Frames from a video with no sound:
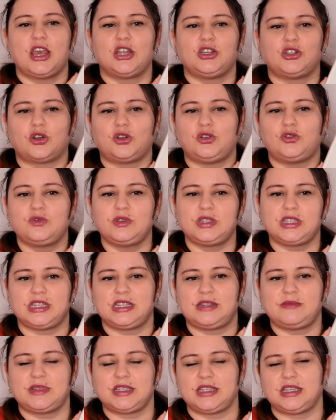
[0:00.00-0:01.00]
Doch Lucy
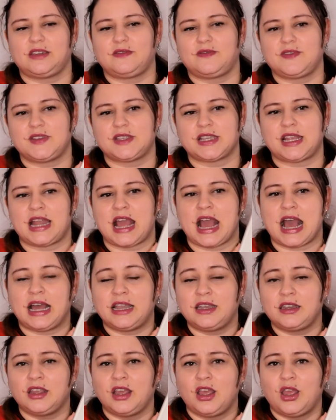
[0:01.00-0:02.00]
nimmt sich irgendwie seine
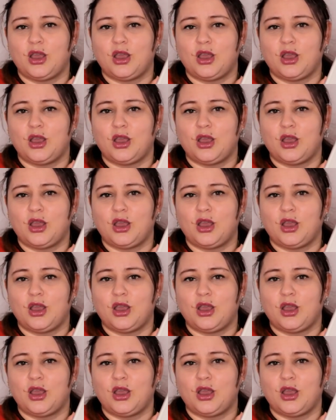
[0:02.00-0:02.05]
an